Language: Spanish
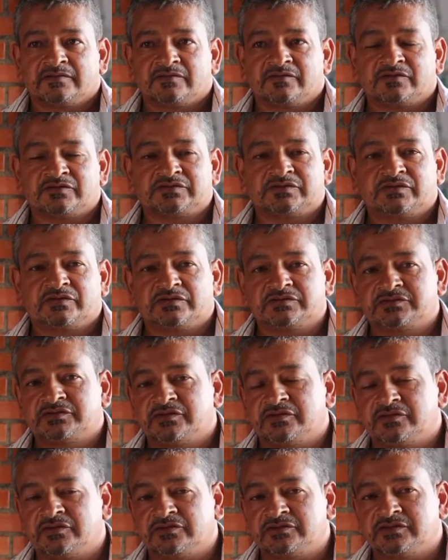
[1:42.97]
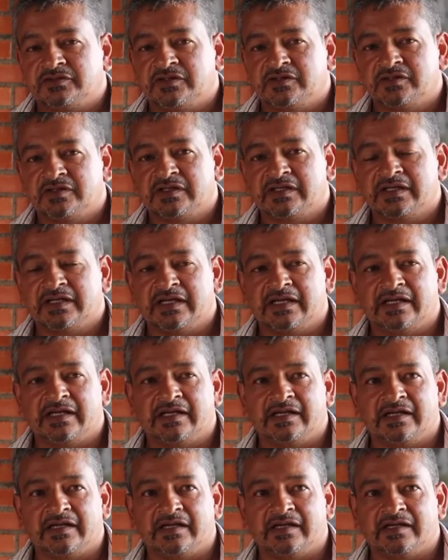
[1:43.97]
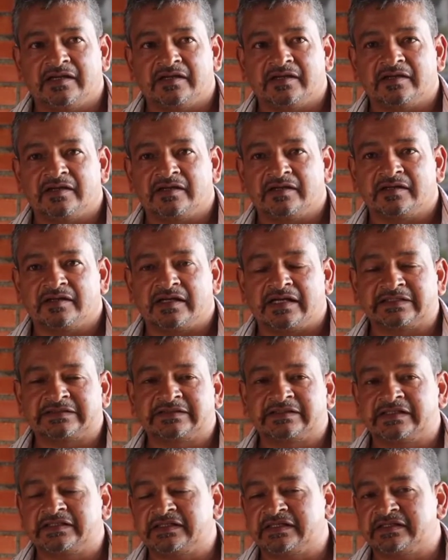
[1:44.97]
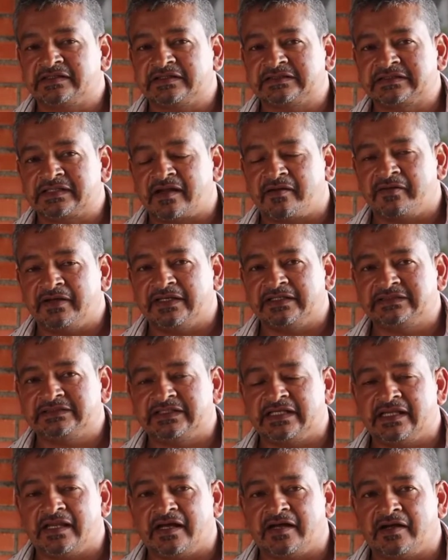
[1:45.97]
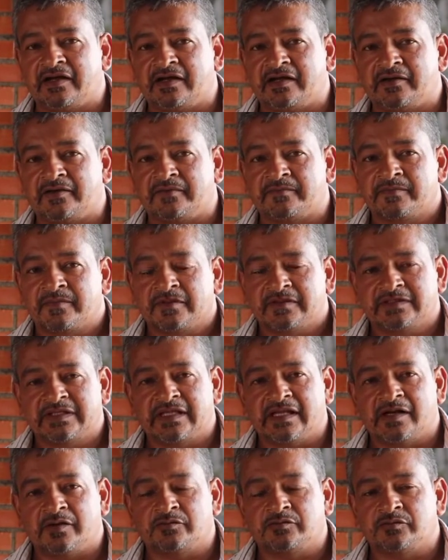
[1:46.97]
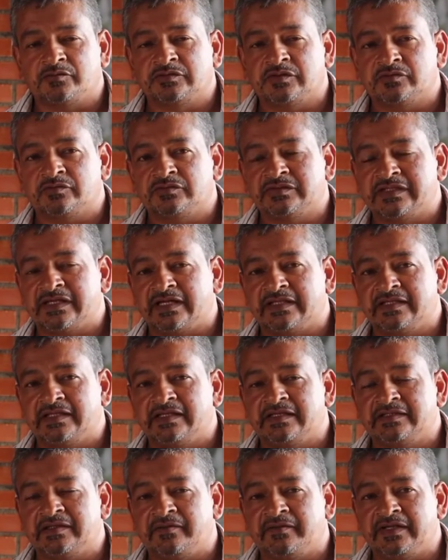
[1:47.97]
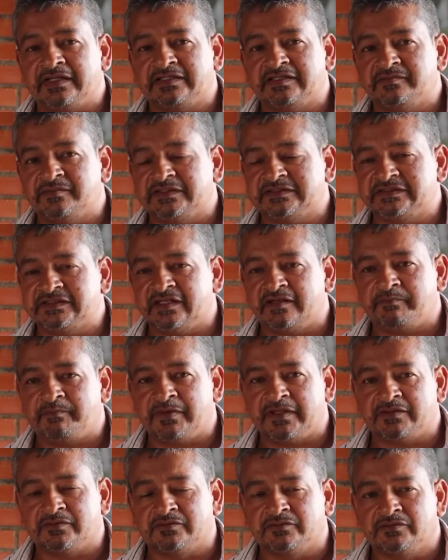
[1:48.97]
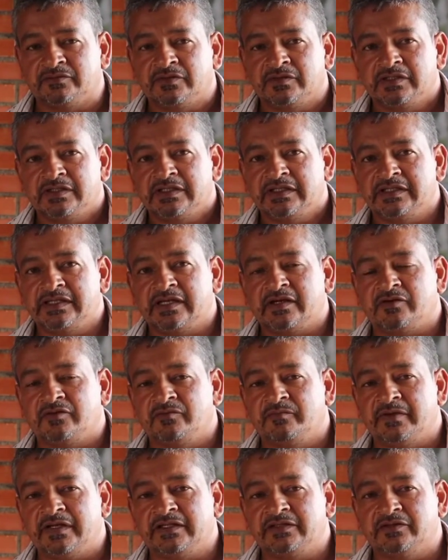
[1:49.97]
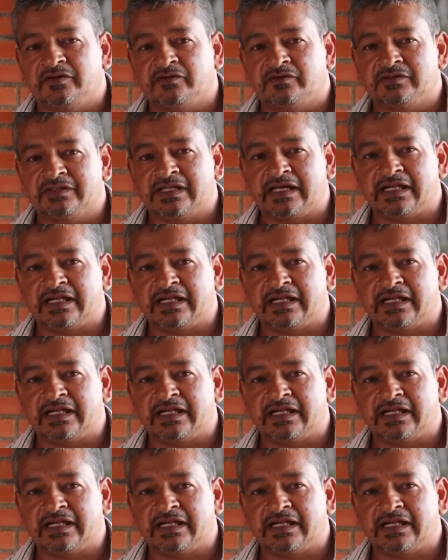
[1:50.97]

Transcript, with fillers: Nosotros, eh, a, través de la, de la unidad de, víctimas y el PNU, y en convenio con